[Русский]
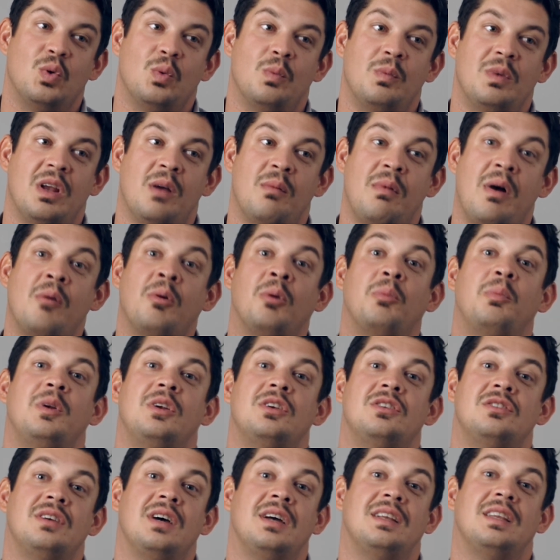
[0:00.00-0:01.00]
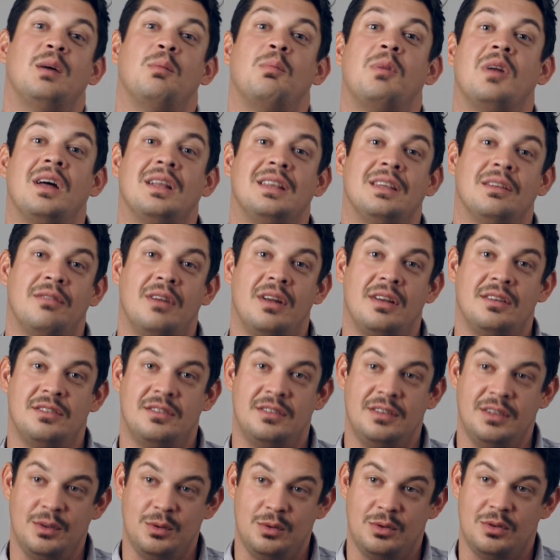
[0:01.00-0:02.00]
У меня мама переезжает обратно в
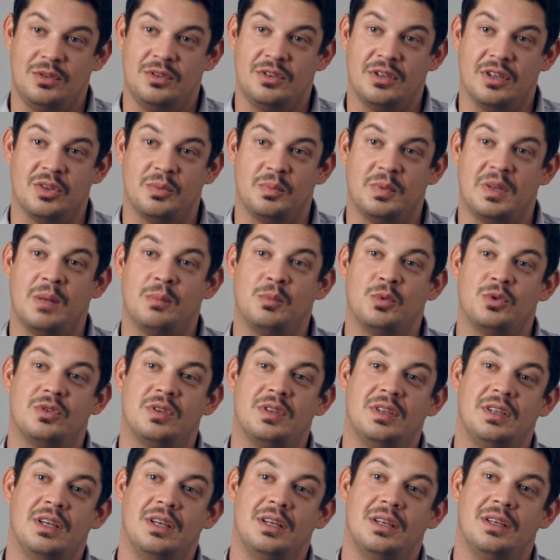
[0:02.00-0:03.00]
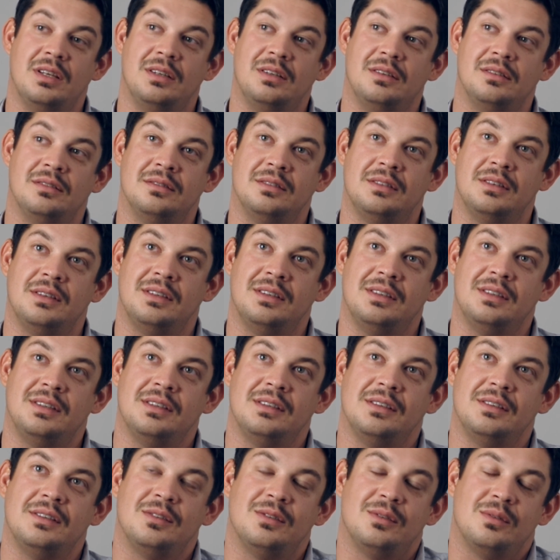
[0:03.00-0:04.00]
Россию сейчас, потому что ей
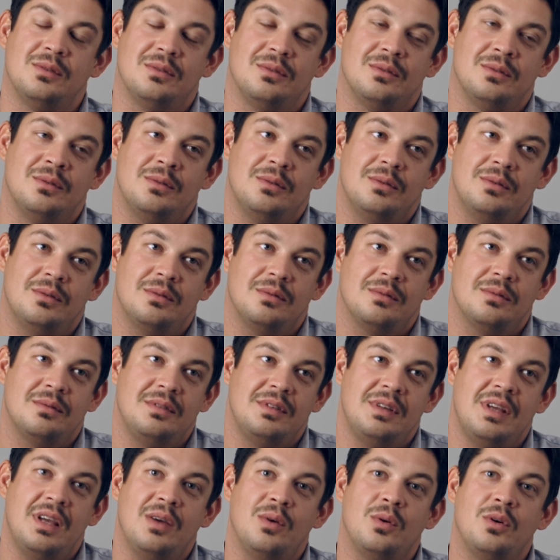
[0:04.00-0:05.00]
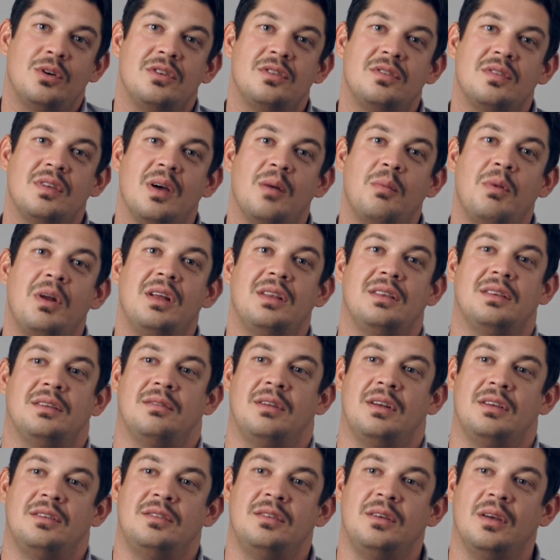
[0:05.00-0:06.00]
ну, ей хочется обратно
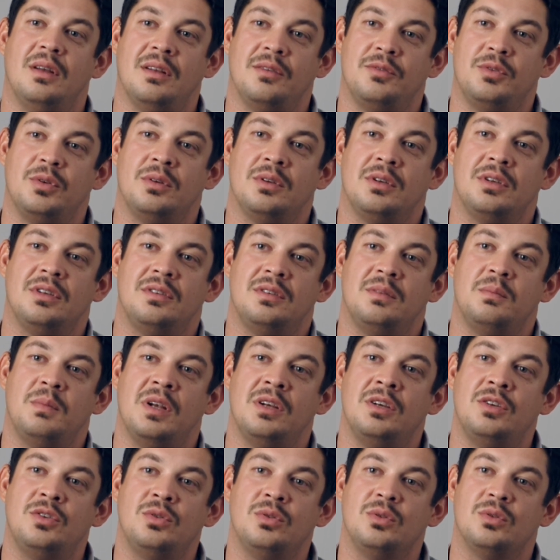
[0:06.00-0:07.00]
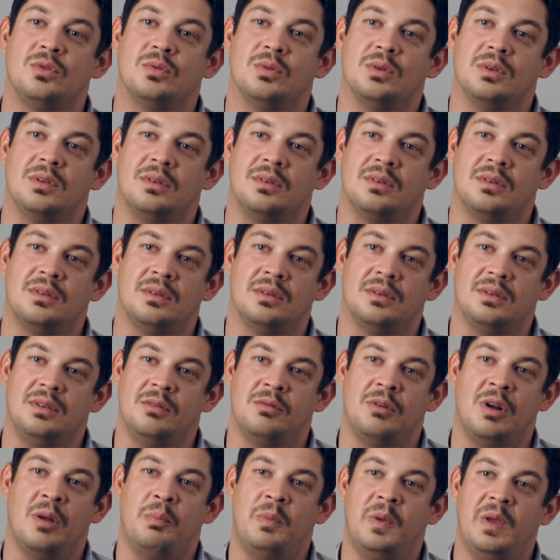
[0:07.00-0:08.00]
в Россию. Она все-таки себя не чувствует
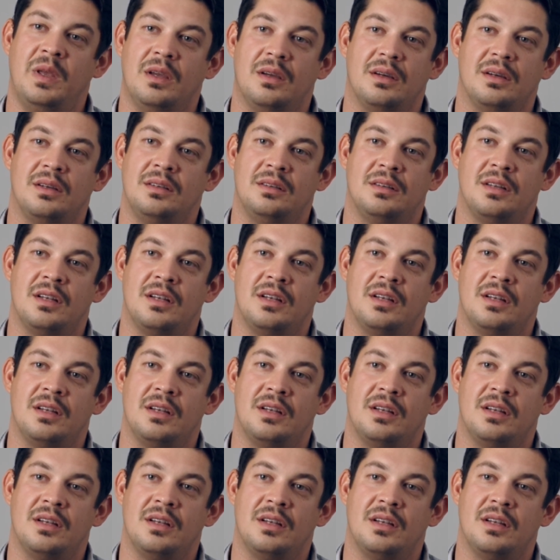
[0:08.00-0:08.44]
европейкой,